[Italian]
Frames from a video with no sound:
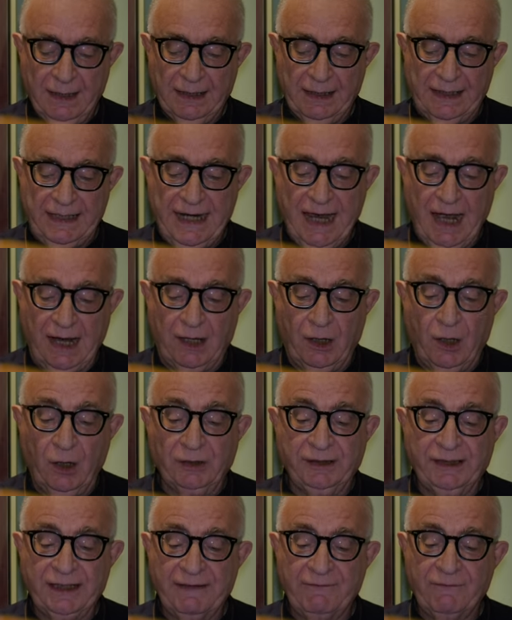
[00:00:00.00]
Chi
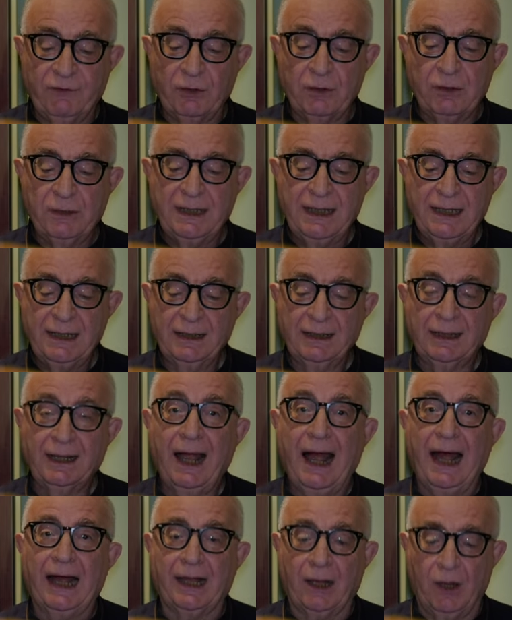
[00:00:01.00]
accoglie voi,
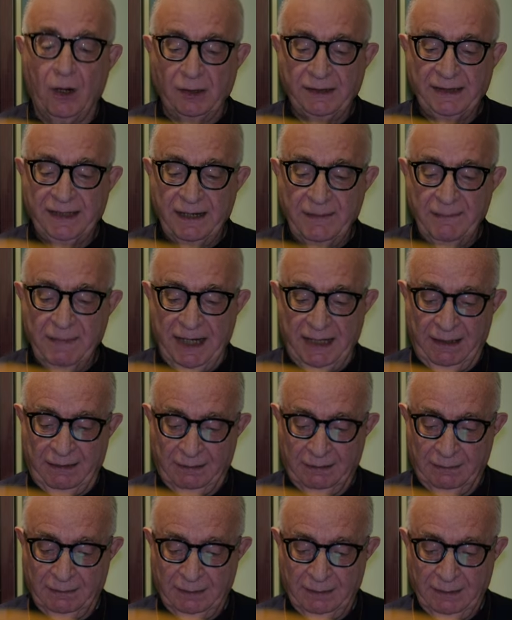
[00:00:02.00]
accoglie me,
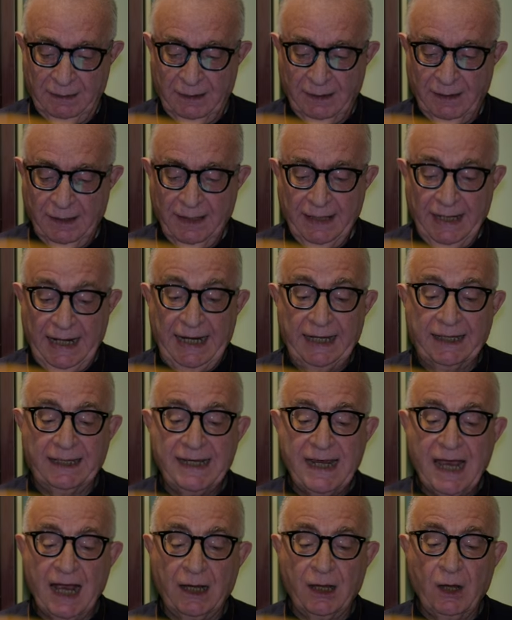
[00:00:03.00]
e
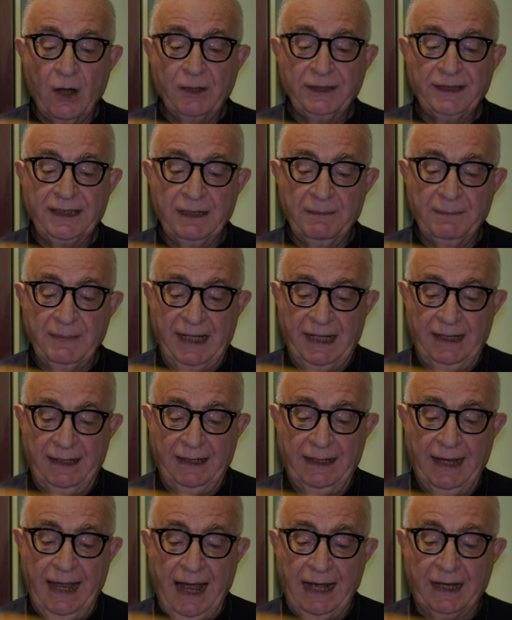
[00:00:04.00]
chi accoglie
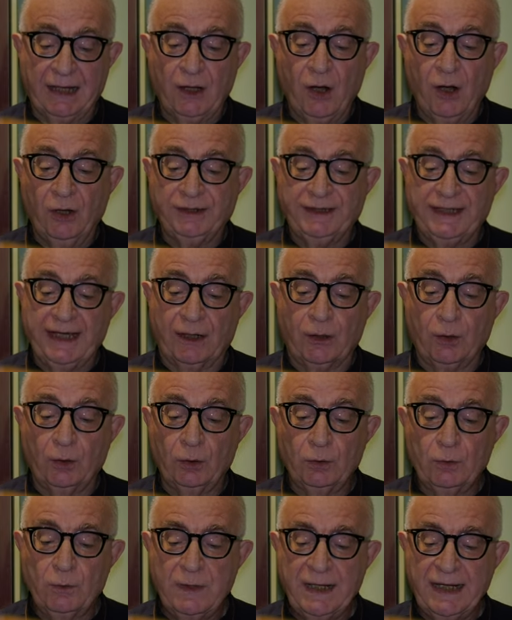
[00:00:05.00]
me, accoglie
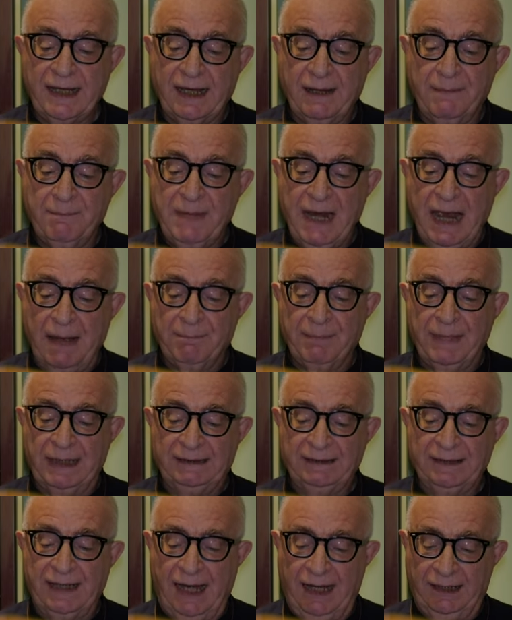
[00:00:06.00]
colui che mi ha
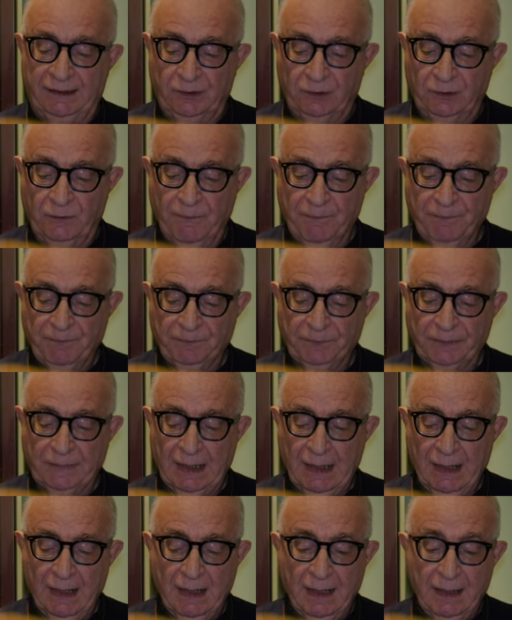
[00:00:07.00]
mandato.
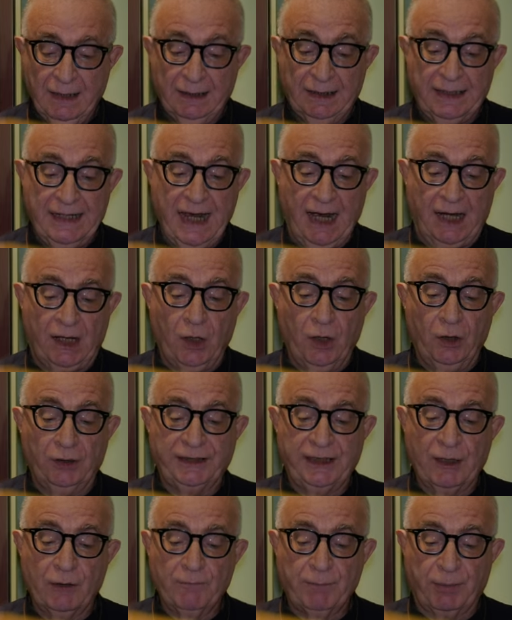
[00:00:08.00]
Chi
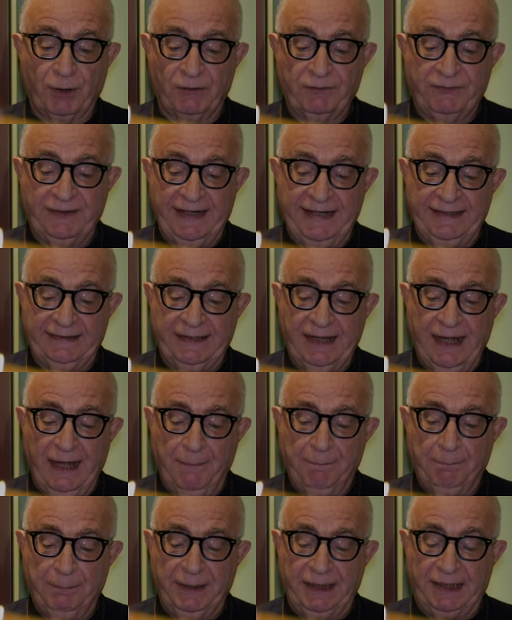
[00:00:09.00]
accoglie un
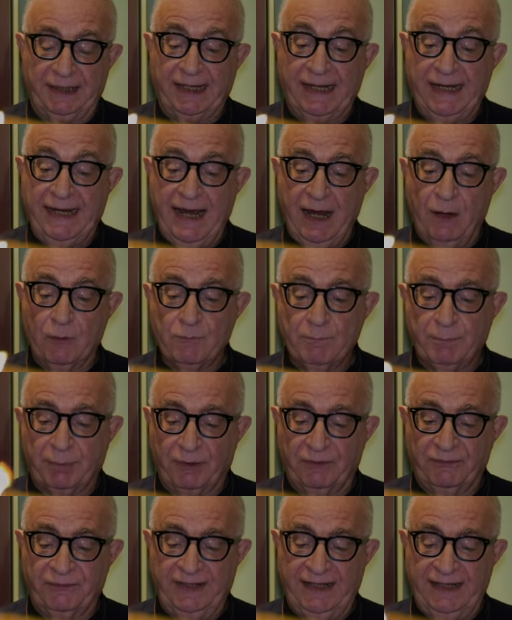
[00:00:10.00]
profeta perché è un
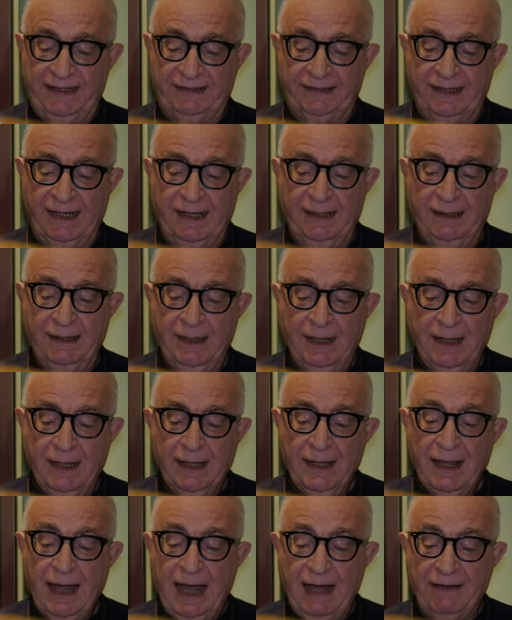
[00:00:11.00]
profeta,
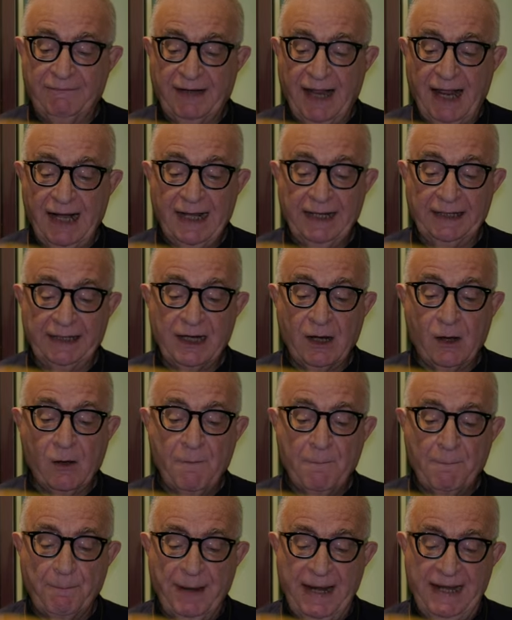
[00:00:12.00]
avrà la
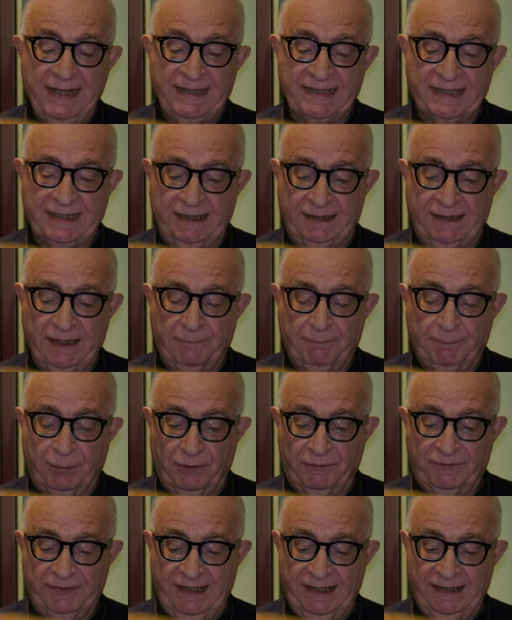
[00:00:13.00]
ricompensa del
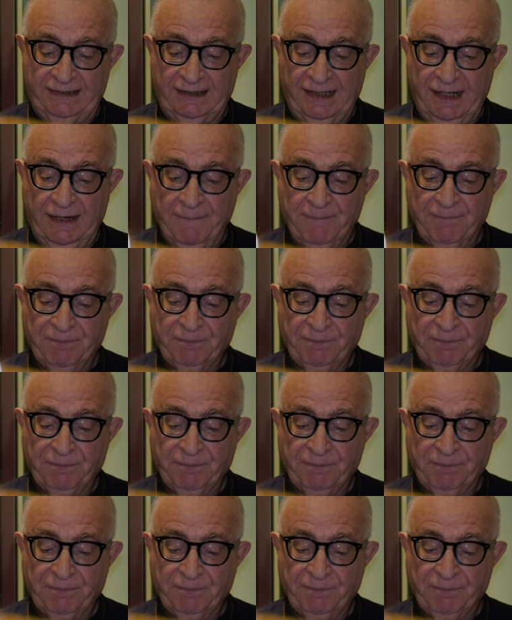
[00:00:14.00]
profeta,